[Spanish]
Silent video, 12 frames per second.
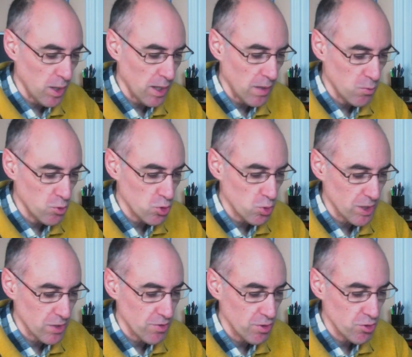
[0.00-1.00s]
unos
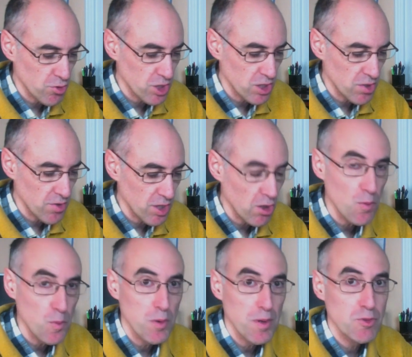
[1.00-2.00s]
435,
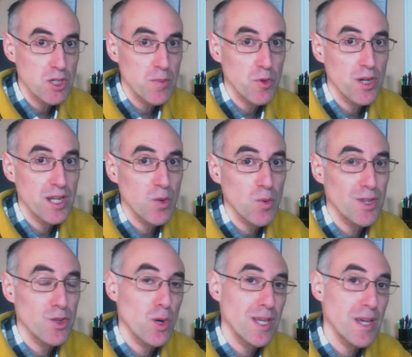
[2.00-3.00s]
pues vamos a poner que
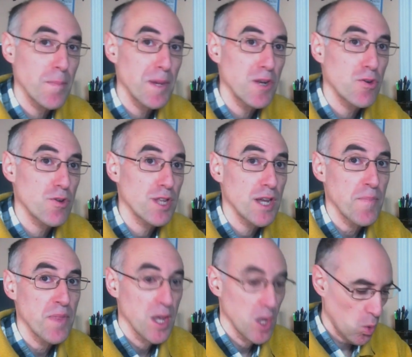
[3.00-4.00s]
cuando haya menos de
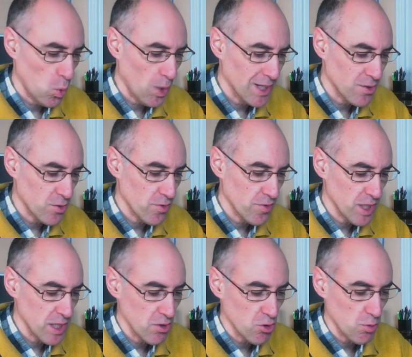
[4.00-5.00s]

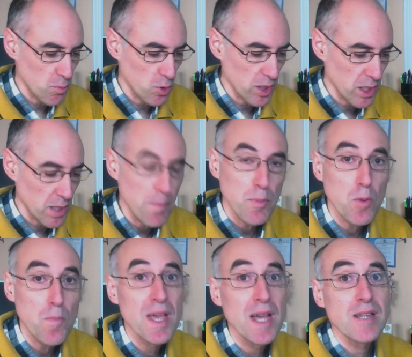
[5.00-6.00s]
400, por ejemplo,
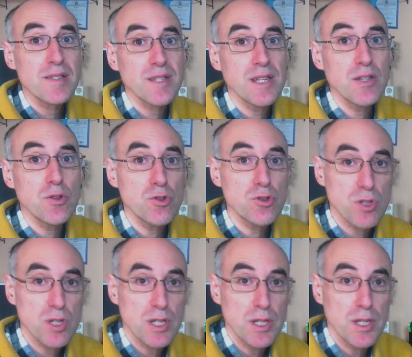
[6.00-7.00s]
se nos,
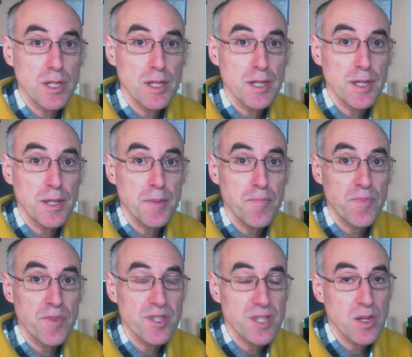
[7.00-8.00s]

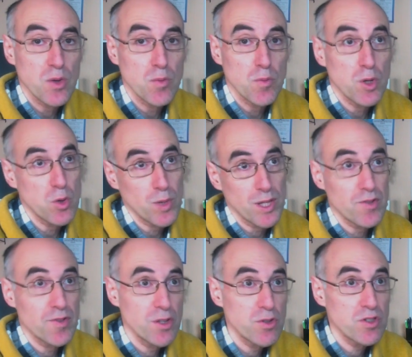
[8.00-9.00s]
eh, bueno,
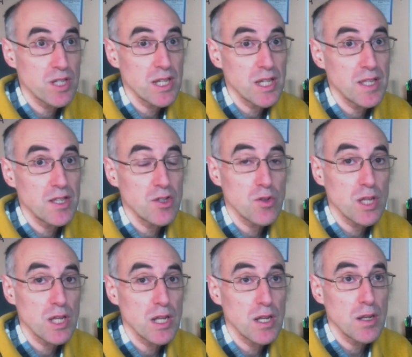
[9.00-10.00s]
400 estaría dentro
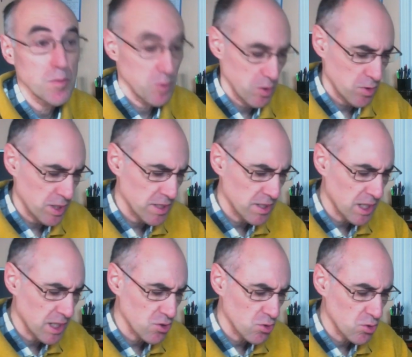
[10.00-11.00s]
del, bueno, en este
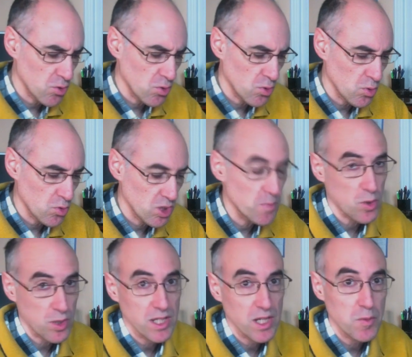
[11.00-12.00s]
caso sí,
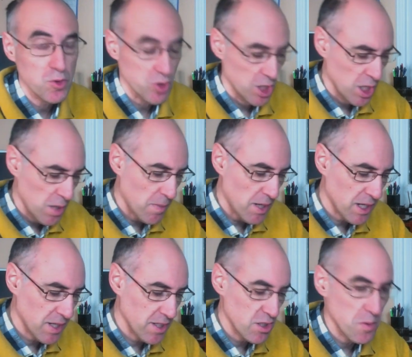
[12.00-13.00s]
porque tenemos
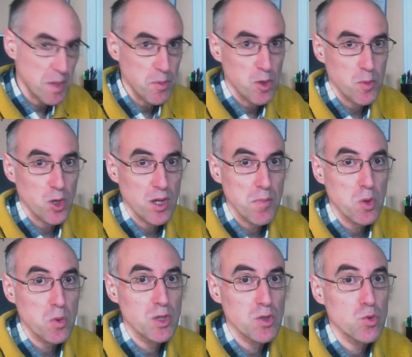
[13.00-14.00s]
margen de sobra, pero por ejemplo
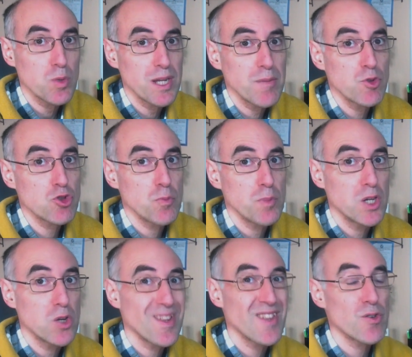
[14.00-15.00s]
cuando tuviéramos
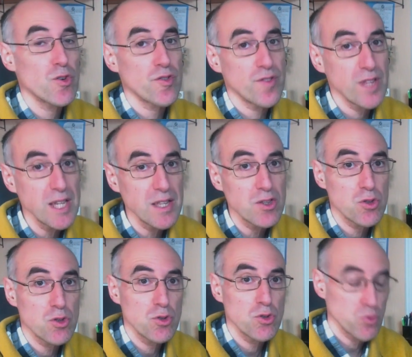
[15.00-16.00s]
menos de
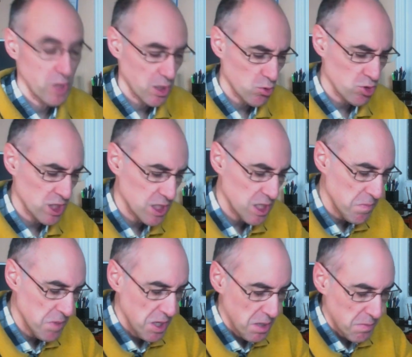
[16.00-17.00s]
200, una cosa así,
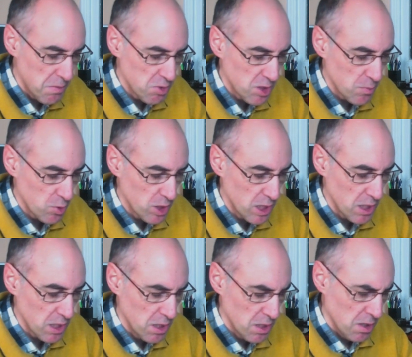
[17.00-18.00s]
vamos a poner,
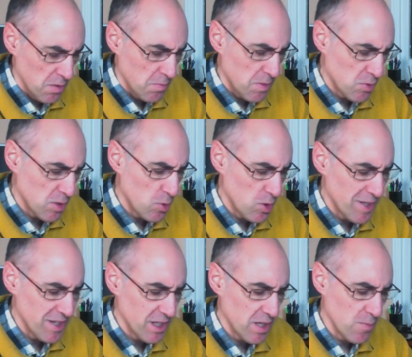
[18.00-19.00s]
vamos a poner para
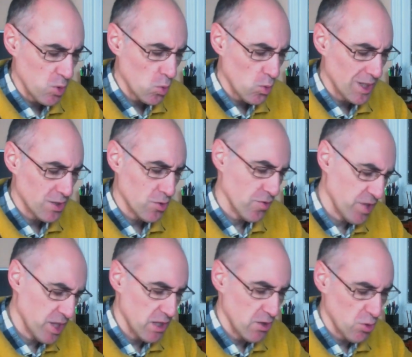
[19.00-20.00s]
este ejemplo
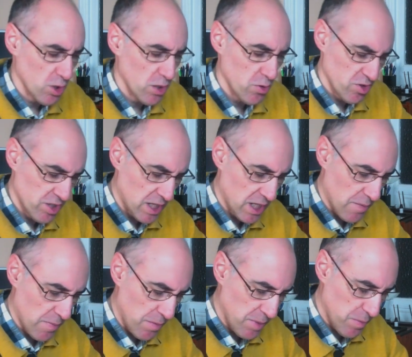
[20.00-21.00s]
400, que no estaría
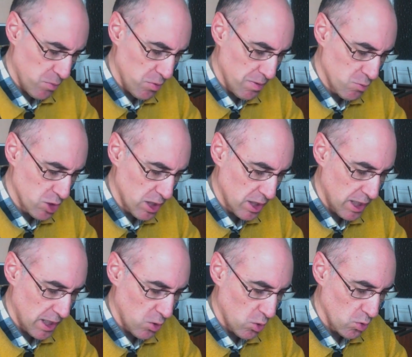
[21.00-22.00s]
mal. Bien, pues vamos a
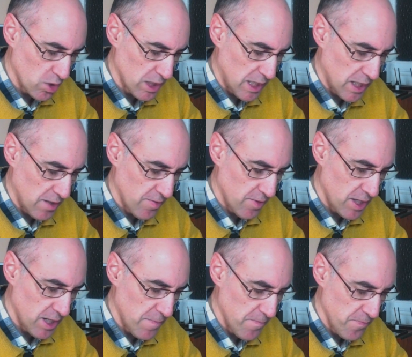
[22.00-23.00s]
crear otra
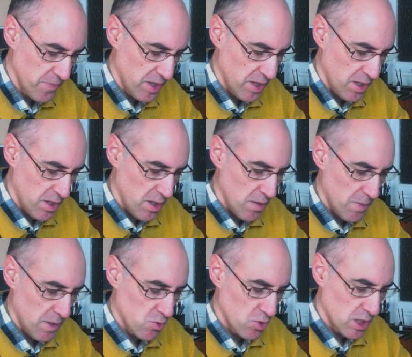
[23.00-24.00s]
escena,
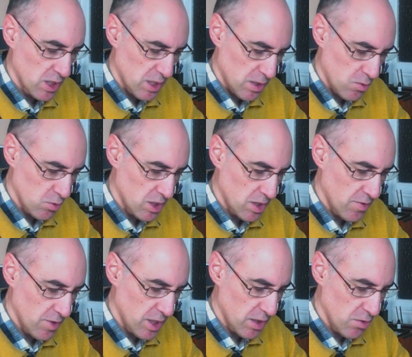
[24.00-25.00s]
vamos a crear otra
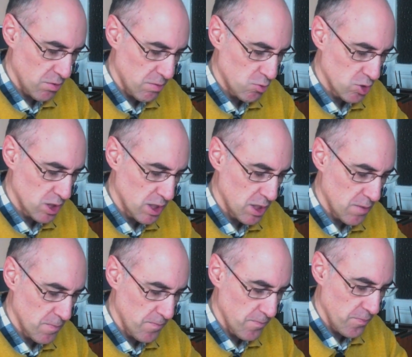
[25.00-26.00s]
escena que nos vamos a ir,
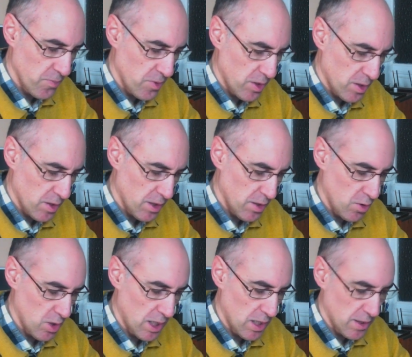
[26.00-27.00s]
que nos
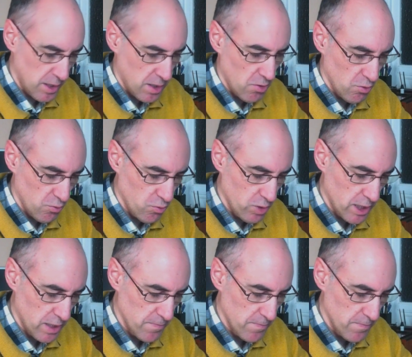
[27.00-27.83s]
la ha dejado fuera,